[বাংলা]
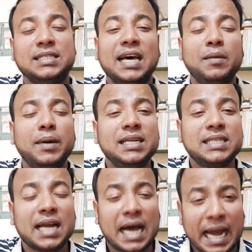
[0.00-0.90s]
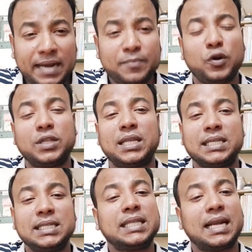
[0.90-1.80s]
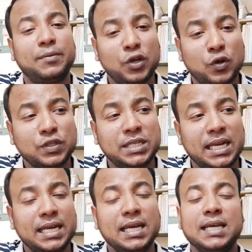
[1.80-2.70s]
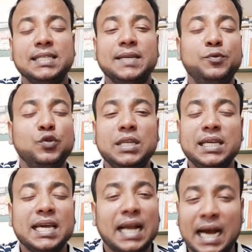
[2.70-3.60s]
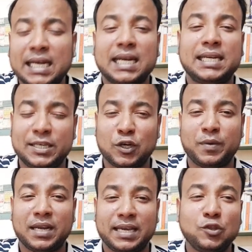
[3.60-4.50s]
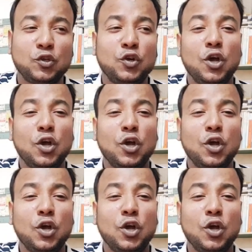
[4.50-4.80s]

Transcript: জার্মানির যারা আইন প্রণেতা আছেন তারা মনে করছিলেন যে পুতিনকে ঘাটা ঠিক হবে না কিন্তু